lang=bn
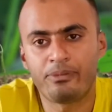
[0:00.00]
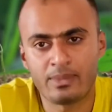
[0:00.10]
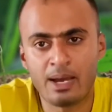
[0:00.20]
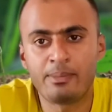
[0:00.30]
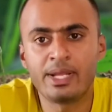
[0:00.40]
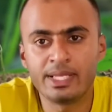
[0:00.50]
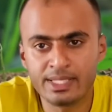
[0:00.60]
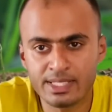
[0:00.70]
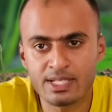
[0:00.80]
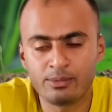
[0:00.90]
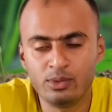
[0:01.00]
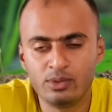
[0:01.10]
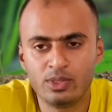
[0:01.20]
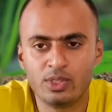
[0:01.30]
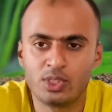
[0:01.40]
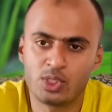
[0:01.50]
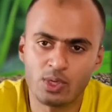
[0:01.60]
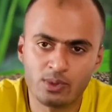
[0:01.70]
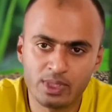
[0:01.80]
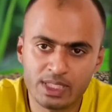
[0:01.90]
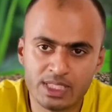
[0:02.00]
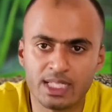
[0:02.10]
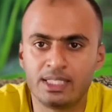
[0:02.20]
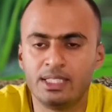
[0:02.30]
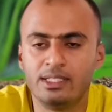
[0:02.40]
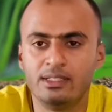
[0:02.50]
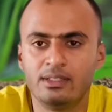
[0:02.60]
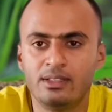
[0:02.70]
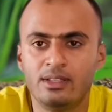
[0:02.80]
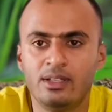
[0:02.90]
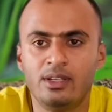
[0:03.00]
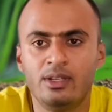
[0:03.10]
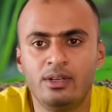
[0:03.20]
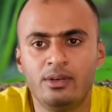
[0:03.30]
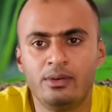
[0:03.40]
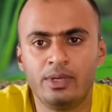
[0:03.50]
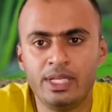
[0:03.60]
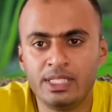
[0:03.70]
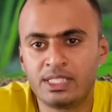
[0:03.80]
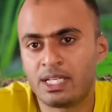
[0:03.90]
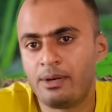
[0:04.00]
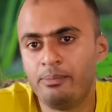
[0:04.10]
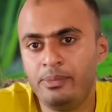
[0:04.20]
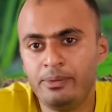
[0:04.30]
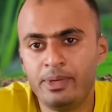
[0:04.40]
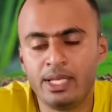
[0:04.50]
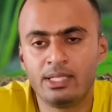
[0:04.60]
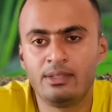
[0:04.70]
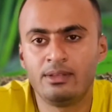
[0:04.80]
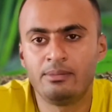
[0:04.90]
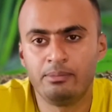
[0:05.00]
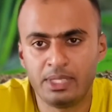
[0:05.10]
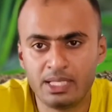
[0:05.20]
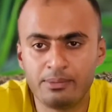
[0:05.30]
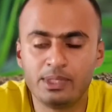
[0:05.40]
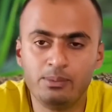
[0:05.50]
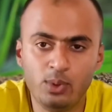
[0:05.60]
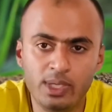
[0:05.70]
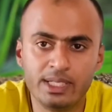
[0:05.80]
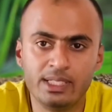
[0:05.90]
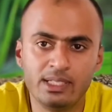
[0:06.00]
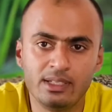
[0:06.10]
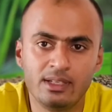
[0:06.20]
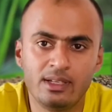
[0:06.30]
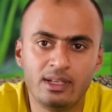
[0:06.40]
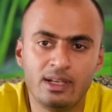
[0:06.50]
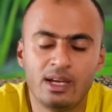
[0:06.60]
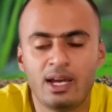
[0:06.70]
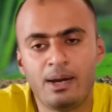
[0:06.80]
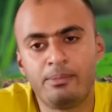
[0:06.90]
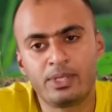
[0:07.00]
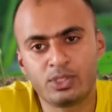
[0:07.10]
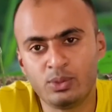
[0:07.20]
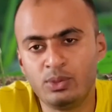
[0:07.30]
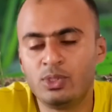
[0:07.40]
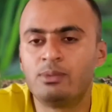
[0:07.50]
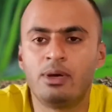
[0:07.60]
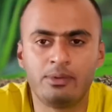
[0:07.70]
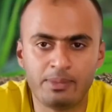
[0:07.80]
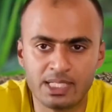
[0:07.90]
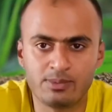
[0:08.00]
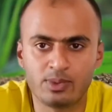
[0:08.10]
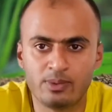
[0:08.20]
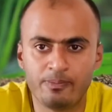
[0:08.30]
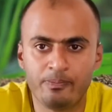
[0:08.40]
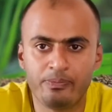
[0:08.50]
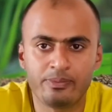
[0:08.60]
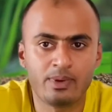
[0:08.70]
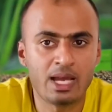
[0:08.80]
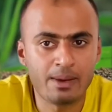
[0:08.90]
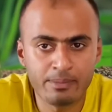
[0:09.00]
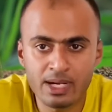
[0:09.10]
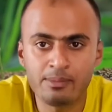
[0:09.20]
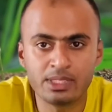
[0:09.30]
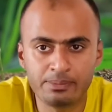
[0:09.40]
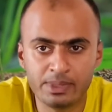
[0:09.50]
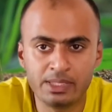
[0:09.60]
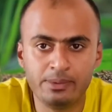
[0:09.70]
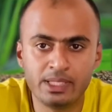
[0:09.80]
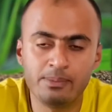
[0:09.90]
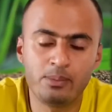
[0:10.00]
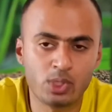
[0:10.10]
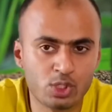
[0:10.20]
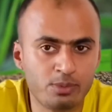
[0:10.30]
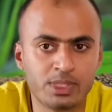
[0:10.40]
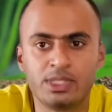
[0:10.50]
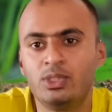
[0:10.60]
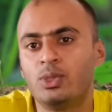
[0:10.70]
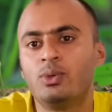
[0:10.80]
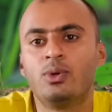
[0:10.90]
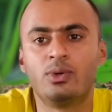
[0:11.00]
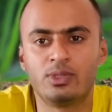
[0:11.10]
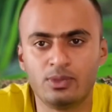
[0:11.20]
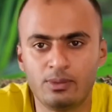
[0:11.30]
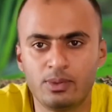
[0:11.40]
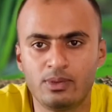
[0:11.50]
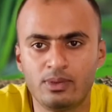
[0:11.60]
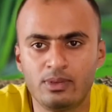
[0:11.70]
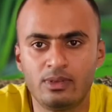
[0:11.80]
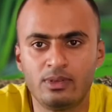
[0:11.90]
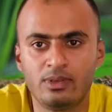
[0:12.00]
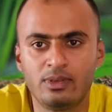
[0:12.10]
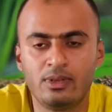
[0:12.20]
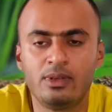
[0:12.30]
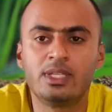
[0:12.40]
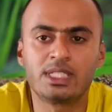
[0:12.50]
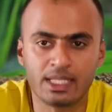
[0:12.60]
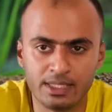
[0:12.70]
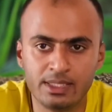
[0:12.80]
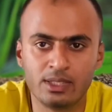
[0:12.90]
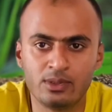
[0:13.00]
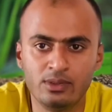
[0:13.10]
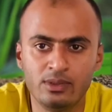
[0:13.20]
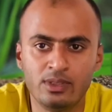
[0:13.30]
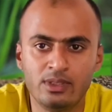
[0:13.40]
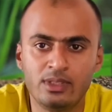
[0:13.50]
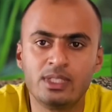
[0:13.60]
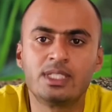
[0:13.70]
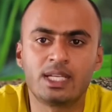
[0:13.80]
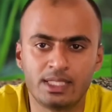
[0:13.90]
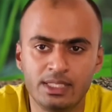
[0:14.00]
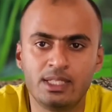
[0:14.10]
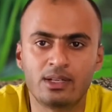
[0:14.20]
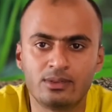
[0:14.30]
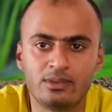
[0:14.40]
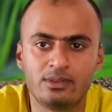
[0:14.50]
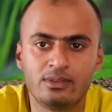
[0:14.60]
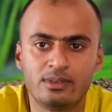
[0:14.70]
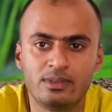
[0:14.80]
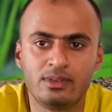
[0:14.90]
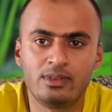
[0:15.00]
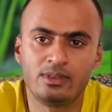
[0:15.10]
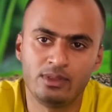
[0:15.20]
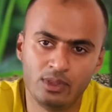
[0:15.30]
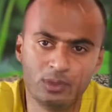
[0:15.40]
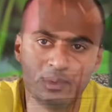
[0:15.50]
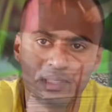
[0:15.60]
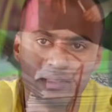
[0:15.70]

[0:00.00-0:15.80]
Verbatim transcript: আমরা এগিয়ে যাব সকলকে সাথে নিয়ে হিংসা বিভেদ ভেদাভেদ ভুলে গিয়ে আমরা সুন্দরভাবে বাঁচব আমরা আমাদের পৃথিবীকে বসবাসের যোগ্য করে তুলব সাথেই থেকো সাথেই থাকুন ধন্যবাদ